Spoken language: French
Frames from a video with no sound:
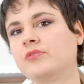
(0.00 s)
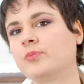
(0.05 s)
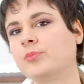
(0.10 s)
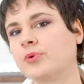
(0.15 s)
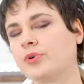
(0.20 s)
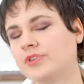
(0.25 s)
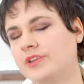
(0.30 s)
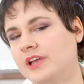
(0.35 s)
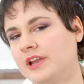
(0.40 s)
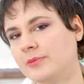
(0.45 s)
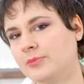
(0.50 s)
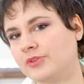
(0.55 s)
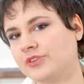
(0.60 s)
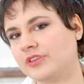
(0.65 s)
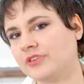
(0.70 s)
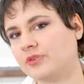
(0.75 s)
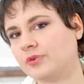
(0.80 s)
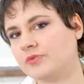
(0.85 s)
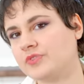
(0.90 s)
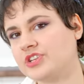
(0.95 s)
vous prenez
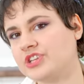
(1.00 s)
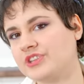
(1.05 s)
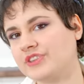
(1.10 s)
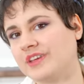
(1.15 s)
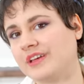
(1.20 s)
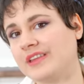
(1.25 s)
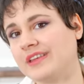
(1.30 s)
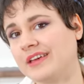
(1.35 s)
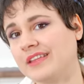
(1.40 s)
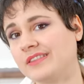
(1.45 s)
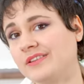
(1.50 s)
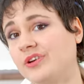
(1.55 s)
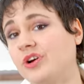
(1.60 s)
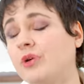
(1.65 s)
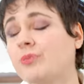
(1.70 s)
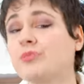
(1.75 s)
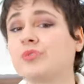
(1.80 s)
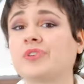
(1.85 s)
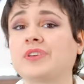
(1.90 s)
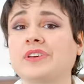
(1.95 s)
l'alimentation végétalienne
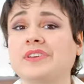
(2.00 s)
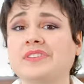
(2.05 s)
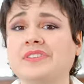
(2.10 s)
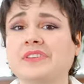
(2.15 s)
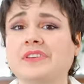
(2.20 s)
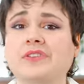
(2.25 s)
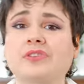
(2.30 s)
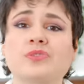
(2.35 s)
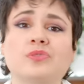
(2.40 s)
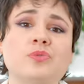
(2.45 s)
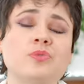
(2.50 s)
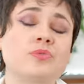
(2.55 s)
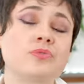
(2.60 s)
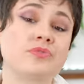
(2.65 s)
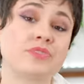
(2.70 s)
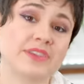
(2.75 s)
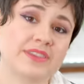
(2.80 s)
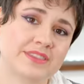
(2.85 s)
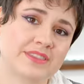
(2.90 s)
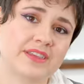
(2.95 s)
comme une restriction
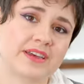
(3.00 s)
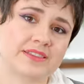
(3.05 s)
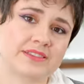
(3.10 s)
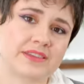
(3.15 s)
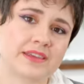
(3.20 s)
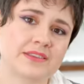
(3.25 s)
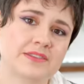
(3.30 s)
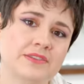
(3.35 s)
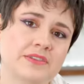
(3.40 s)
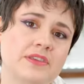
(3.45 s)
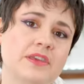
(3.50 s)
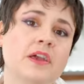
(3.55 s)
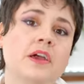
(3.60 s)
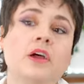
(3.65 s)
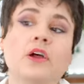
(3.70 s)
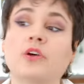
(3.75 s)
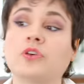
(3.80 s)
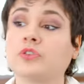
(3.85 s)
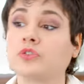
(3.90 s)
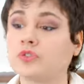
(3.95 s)
faite d'interdit,
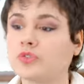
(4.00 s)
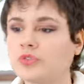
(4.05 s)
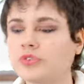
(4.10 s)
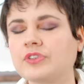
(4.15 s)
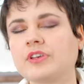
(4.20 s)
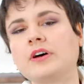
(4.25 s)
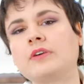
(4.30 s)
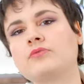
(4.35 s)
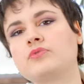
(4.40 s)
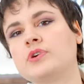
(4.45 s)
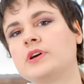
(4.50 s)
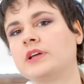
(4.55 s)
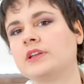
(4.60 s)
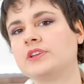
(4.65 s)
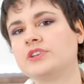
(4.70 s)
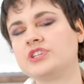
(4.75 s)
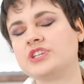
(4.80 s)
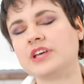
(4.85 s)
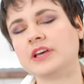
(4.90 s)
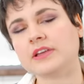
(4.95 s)
ce sera voué à
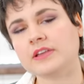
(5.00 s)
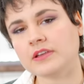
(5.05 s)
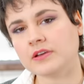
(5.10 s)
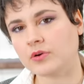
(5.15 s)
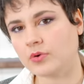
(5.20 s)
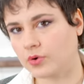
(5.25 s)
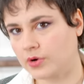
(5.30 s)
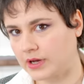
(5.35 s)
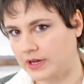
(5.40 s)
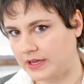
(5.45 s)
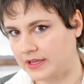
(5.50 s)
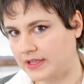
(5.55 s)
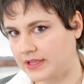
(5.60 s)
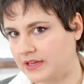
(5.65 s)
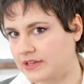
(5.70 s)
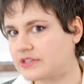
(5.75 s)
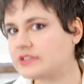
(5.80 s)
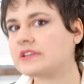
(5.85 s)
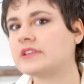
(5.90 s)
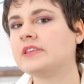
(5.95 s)
l'échec, au
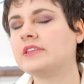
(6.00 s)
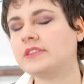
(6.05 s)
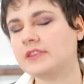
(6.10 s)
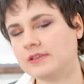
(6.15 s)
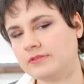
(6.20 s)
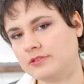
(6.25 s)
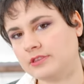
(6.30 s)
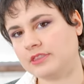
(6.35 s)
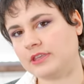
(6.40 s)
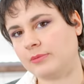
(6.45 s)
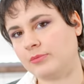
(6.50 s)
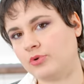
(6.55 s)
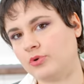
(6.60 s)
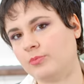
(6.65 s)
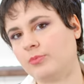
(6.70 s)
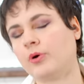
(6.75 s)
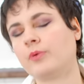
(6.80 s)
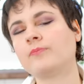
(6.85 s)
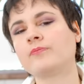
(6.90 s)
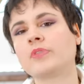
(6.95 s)
craquage,
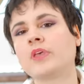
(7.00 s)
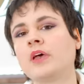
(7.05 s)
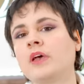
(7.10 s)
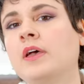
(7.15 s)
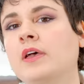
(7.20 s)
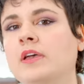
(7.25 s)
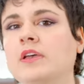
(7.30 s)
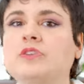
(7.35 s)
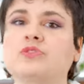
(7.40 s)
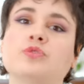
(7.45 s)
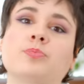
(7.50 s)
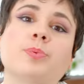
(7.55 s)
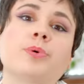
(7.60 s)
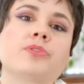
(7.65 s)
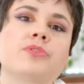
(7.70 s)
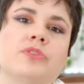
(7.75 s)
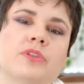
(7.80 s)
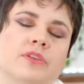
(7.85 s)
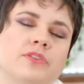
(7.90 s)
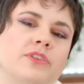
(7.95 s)
inévitablement. Et je
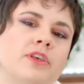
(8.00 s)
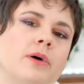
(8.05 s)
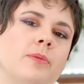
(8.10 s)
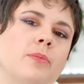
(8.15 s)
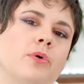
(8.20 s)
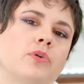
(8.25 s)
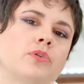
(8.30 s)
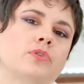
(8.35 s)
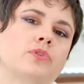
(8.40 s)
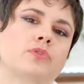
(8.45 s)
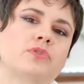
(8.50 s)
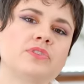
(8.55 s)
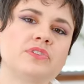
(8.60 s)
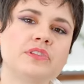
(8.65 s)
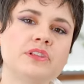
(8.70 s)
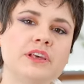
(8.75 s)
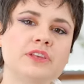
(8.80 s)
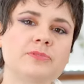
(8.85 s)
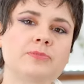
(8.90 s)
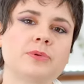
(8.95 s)
pense sincèrement que
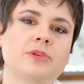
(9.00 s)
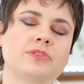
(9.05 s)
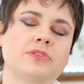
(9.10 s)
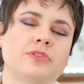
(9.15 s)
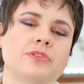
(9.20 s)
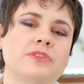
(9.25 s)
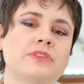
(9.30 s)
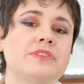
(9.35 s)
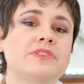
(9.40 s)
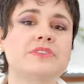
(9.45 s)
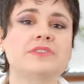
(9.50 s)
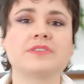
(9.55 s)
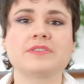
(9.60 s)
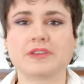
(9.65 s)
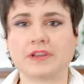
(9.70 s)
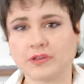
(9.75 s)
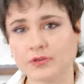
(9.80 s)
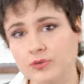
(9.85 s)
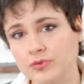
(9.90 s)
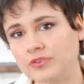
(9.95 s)
si l'aspect santé, s'il
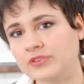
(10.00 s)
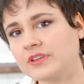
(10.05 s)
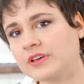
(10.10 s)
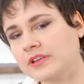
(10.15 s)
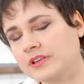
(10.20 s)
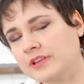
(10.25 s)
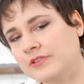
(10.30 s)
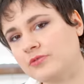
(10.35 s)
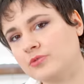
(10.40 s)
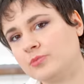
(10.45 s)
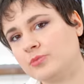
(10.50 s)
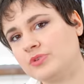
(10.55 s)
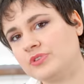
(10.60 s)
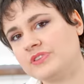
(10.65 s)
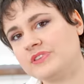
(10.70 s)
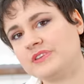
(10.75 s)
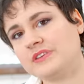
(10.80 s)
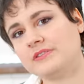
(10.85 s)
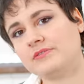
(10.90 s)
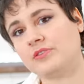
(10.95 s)
n'y a que ça qui vous
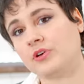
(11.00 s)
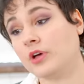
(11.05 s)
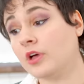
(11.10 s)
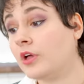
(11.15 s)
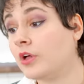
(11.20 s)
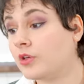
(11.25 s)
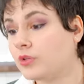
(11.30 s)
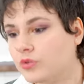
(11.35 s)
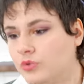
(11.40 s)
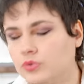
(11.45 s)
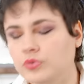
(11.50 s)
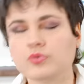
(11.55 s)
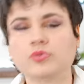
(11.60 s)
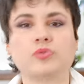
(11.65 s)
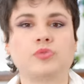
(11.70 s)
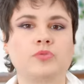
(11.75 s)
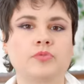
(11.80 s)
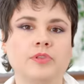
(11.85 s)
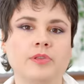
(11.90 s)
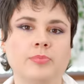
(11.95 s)
motive, ne
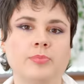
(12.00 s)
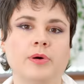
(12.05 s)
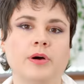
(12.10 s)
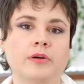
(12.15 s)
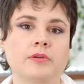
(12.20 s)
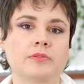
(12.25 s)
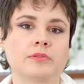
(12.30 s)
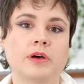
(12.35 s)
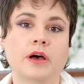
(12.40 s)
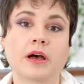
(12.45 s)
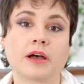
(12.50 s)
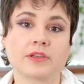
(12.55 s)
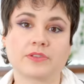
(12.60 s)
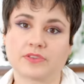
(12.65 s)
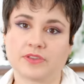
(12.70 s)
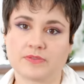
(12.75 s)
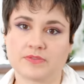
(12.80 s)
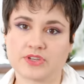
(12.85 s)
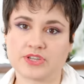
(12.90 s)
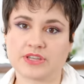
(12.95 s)
suffit pas à
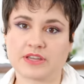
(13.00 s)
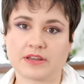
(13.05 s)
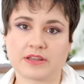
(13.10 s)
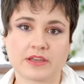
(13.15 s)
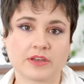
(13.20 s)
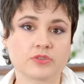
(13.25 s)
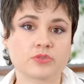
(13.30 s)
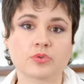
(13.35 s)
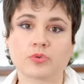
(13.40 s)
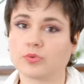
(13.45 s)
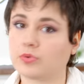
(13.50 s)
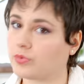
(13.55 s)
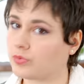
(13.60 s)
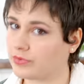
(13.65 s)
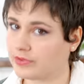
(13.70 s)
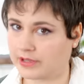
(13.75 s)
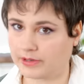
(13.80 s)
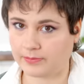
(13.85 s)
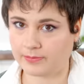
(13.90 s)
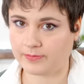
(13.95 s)
rester végétalien sur le
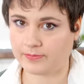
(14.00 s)
long terme.